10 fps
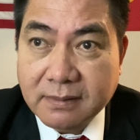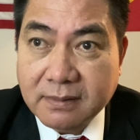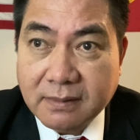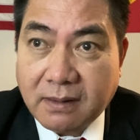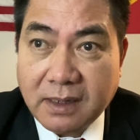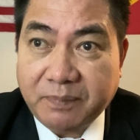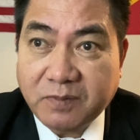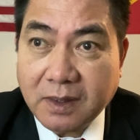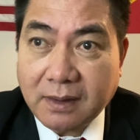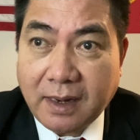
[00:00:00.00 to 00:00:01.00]
họ lập
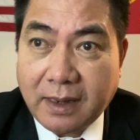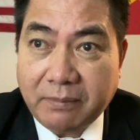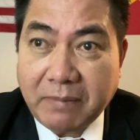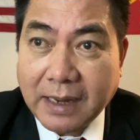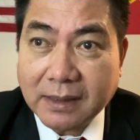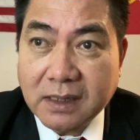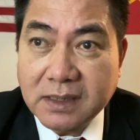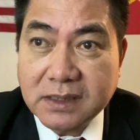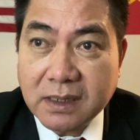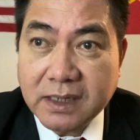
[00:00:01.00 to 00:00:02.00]
tức là bắt
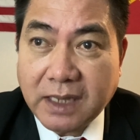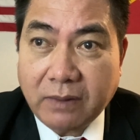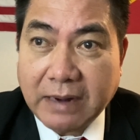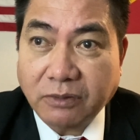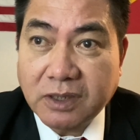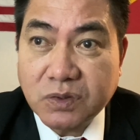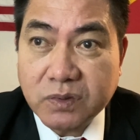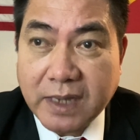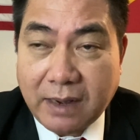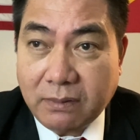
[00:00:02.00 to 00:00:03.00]
người dân đi theo đạo thiên chúa
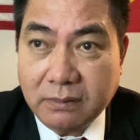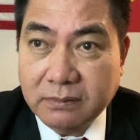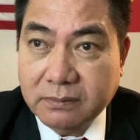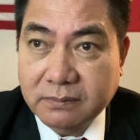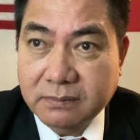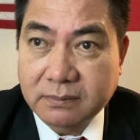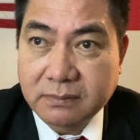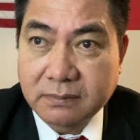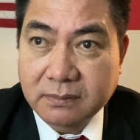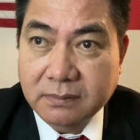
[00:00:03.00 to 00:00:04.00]
giáo
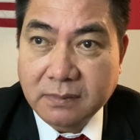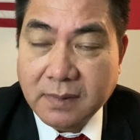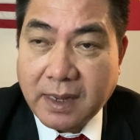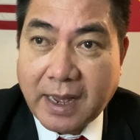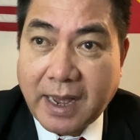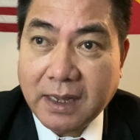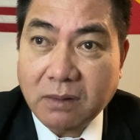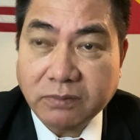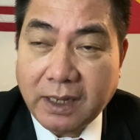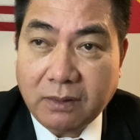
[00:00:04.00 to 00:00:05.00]
ai
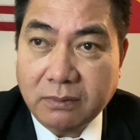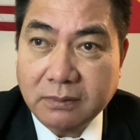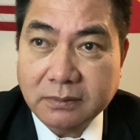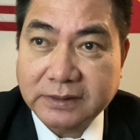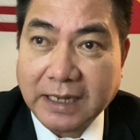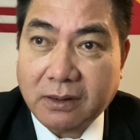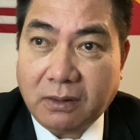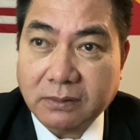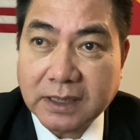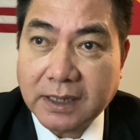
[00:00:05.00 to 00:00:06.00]
không theo chặt
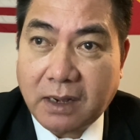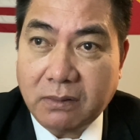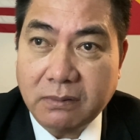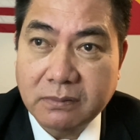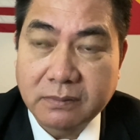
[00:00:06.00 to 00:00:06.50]
chặt đầu